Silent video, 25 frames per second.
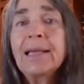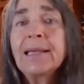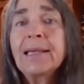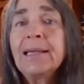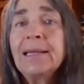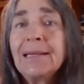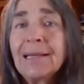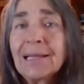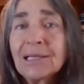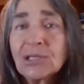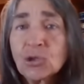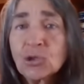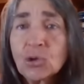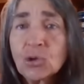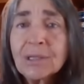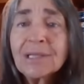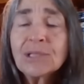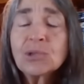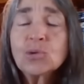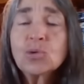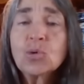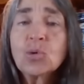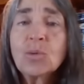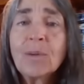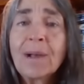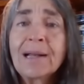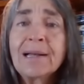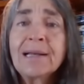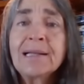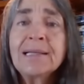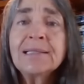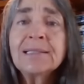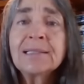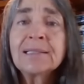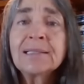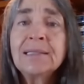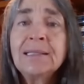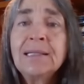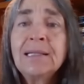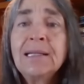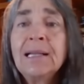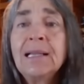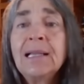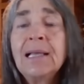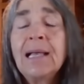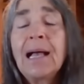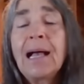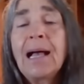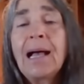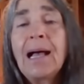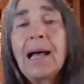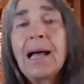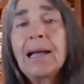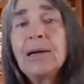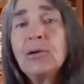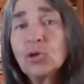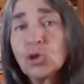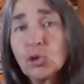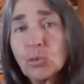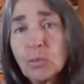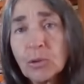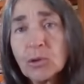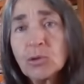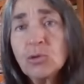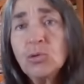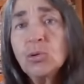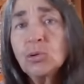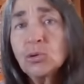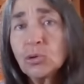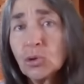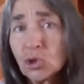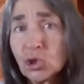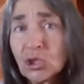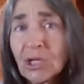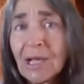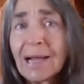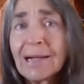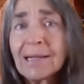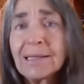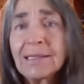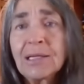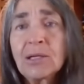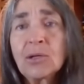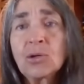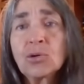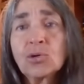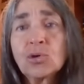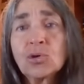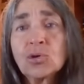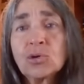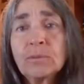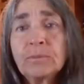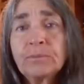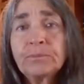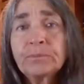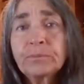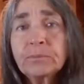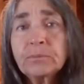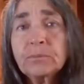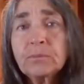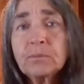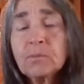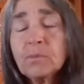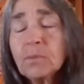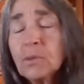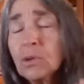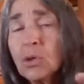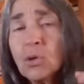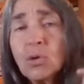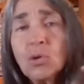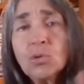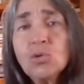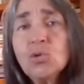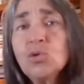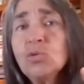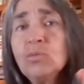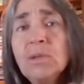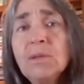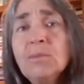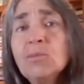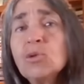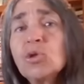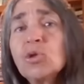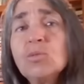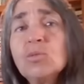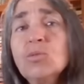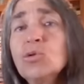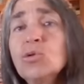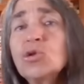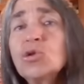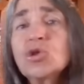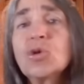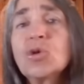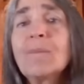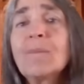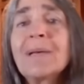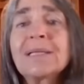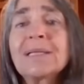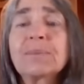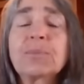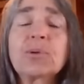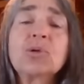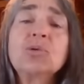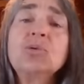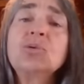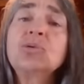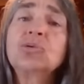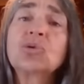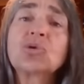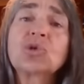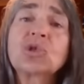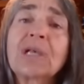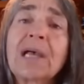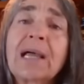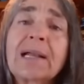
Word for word: en las zonas urbanas a los productos cárnicos. Consumimos mucho más productos